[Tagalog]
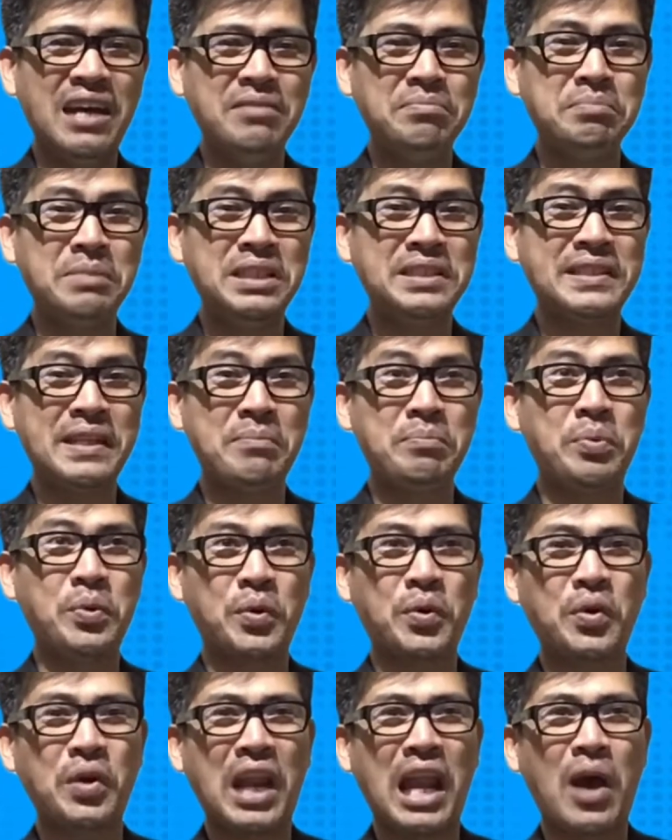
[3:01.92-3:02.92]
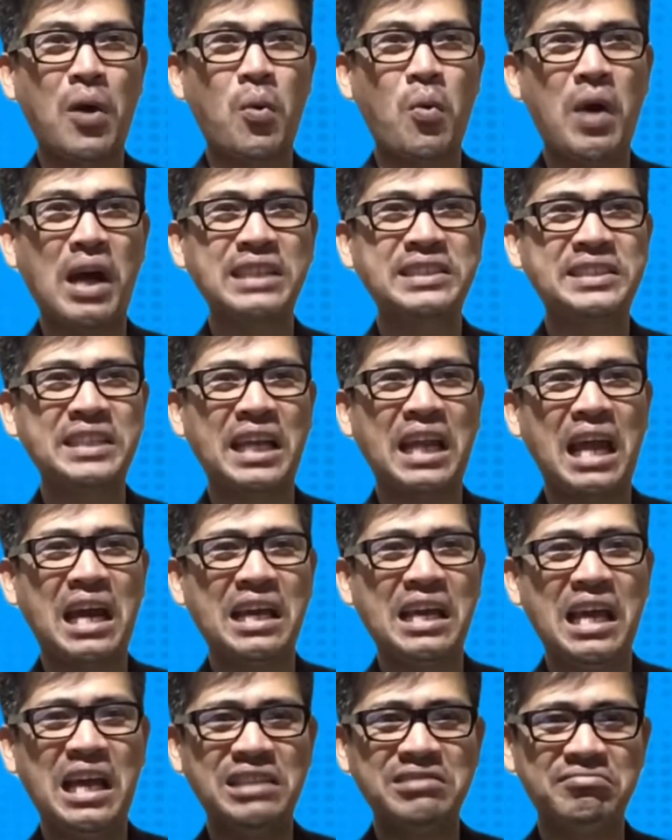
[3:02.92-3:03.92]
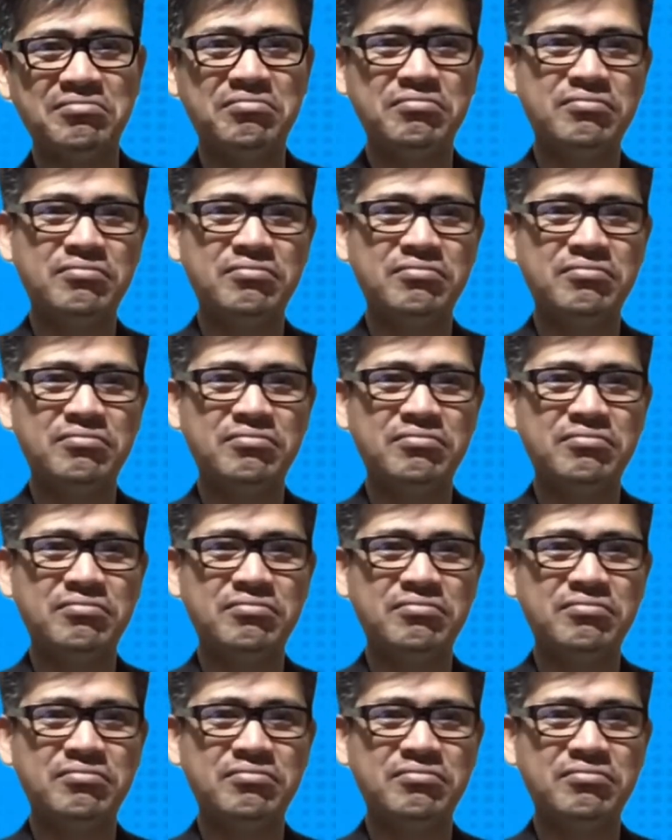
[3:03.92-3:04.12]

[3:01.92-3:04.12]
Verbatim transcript: minsan puro lakwatsa lang yan.